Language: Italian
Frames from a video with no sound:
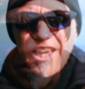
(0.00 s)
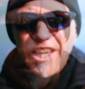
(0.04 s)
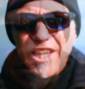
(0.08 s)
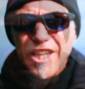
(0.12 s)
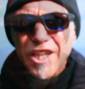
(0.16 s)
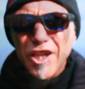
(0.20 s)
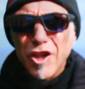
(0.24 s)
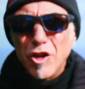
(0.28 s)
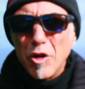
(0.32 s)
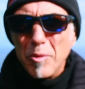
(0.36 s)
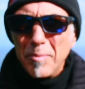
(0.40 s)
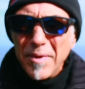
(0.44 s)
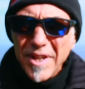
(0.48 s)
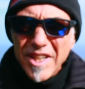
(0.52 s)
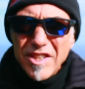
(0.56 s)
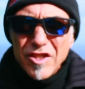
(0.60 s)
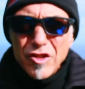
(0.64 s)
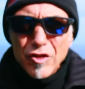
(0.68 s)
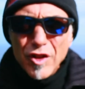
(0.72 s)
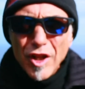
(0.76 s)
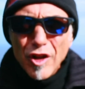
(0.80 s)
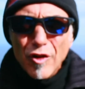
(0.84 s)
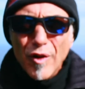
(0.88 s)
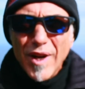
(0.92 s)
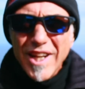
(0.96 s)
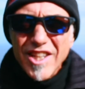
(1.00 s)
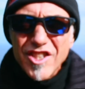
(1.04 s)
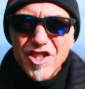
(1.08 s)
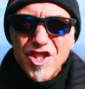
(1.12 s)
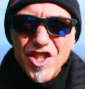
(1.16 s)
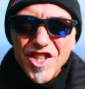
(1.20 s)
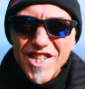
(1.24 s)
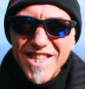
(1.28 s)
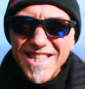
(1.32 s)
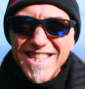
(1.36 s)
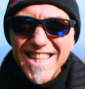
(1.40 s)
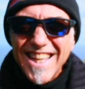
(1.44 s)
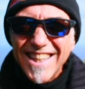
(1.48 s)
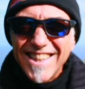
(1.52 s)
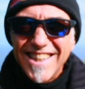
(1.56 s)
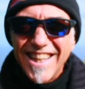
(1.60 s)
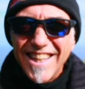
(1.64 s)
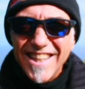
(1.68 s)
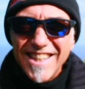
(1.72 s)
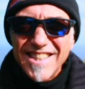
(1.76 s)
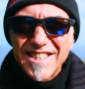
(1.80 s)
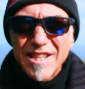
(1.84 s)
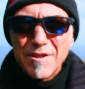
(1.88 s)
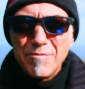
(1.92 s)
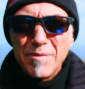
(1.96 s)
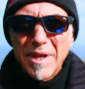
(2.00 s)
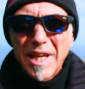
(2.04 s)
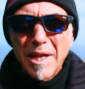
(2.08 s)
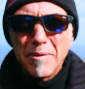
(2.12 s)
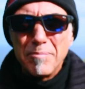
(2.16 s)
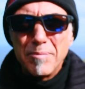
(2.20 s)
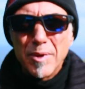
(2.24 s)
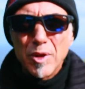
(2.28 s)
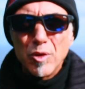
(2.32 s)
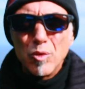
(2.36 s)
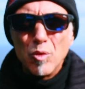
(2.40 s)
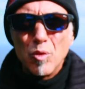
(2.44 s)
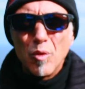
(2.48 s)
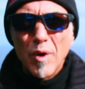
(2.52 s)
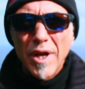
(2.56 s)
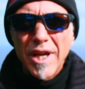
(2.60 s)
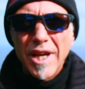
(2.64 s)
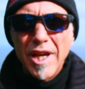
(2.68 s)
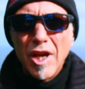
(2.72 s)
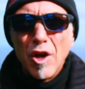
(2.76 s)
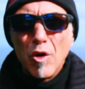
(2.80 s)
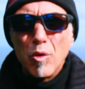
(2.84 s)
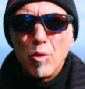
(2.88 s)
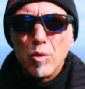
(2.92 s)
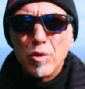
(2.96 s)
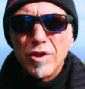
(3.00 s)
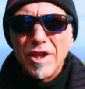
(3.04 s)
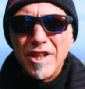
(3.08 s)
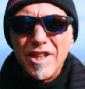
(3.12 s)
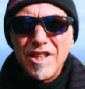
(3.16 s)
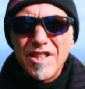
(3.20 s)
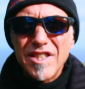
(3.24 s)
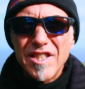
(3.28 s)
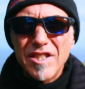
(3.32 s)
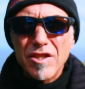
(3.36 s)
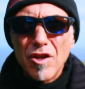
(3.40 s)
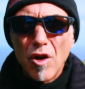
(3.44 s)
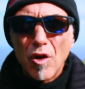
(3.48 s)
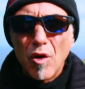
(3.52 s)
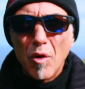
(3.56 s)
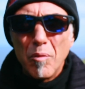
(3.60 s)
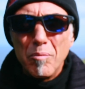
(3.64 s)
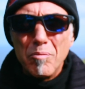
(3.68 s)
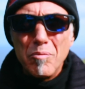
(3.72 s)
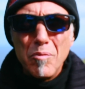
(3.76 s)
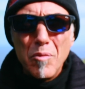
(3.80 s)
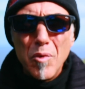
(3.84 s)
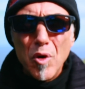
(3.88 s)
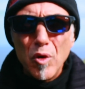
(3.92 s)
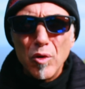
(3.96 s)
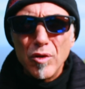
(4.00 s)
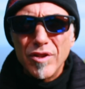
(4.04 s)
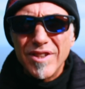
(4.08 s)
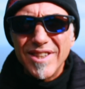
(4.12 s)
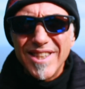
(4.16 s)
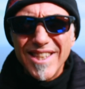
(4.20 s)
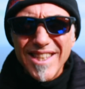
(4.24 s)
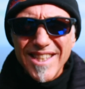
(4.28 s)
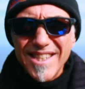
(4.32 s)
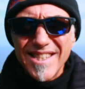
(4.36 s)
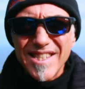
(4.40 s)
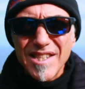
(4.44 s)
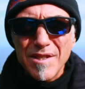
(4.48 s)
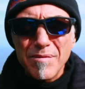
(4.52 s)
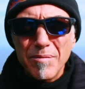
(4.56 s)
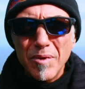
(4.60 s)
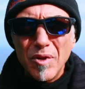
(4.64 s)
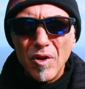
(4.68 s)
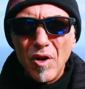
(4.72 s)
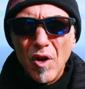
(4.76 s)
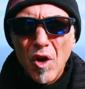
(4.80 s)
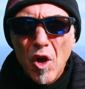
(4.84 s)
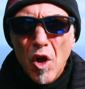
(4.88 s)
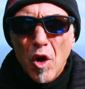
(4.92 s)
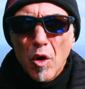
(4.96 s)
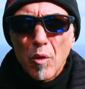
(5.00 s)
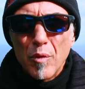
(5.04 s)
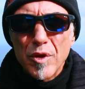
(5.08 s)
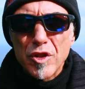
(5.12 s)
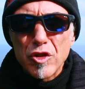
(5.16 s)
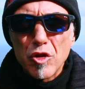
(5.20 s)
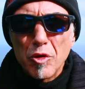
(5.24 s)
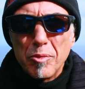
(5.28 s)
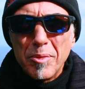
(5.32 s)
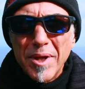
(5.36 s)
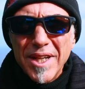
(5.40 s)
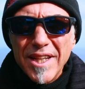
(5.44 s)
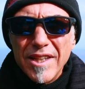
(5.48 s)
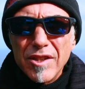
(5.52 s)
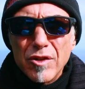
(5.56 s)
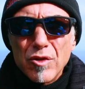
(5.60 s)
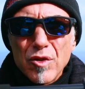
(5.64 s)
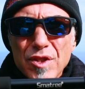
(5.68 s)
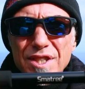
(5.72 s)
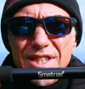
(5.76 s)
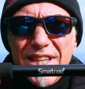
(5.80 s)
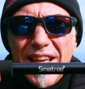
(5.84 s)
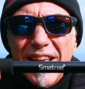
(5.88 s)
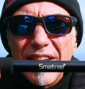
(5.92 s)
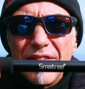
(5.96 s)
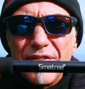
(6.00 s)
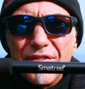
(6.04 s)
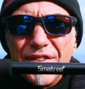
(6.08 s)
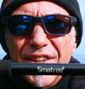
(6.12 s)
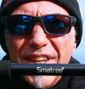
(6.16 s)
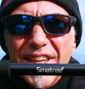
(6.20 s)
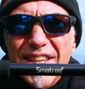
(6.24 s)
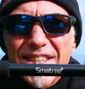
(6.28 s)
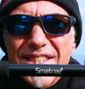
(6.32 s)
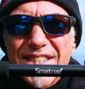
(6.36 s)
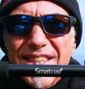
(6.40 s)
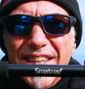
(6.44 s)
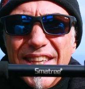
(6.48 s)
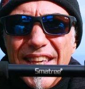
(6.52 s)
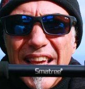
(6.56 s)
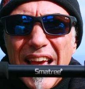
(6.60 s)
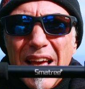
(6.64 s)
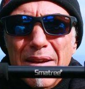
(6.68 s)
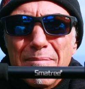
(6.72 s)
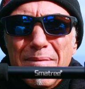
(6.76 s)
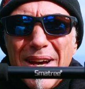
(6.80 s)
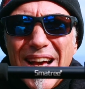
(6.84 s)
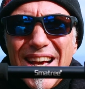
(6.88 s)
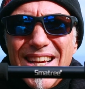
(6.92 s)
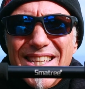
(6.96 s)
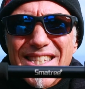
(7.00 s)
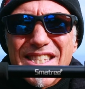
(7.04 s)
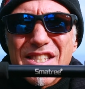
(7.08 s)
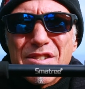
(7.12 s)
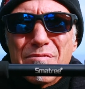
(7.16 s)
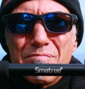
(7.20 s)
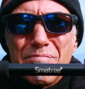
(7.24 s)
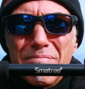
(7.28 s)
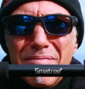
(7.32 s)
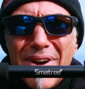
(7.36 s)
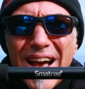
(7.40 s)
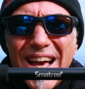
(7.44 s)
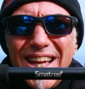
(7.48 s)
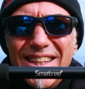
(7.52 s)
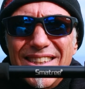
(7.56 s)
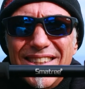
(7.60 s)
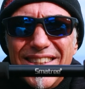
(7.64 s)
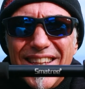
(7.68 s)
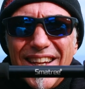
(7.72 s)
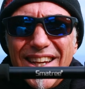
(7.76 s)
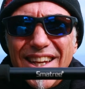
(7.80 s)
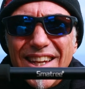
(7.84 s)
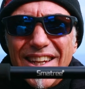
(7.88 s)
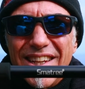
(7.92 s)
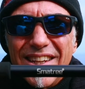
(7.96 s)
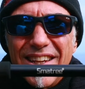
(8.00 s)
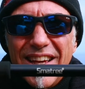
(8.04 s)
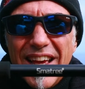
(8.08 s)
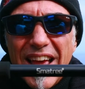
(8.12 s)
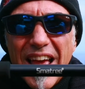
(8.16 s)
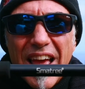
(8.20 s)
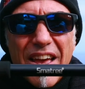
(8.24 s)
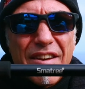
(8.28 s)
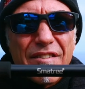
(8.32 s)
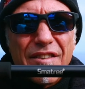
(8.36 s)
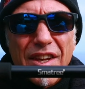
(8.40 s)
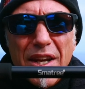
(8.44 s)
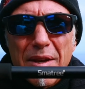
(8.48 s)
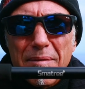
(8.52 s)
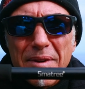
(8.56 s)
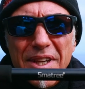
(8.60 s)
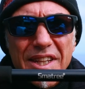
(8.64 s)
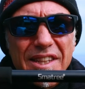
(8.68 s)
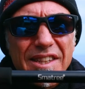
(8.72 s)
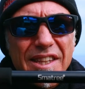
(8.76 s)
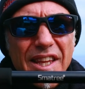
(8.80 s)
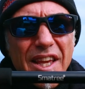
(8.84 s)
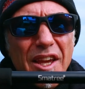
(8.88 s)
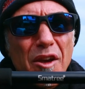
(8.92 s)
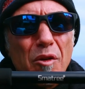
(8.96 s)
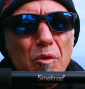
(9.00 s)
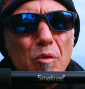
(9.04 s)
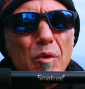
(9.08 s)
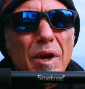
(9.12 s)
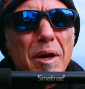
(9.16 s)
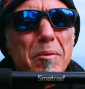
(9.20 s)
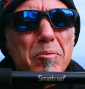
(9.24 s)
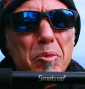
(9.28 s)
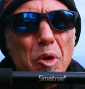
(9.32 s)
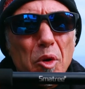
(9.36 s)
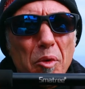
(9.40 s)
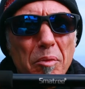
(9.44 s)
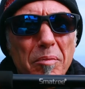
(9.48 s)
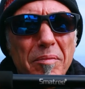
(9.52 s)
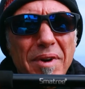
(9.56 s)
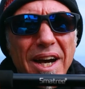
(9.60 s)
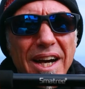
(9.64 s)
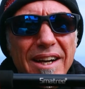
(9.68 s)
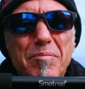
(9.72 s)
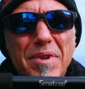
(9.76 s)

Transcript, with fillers: In combinazione con la G7X MK2 utilizzo moltissimo questo paletto selfie che si chiama Smatri è veramente una bomba.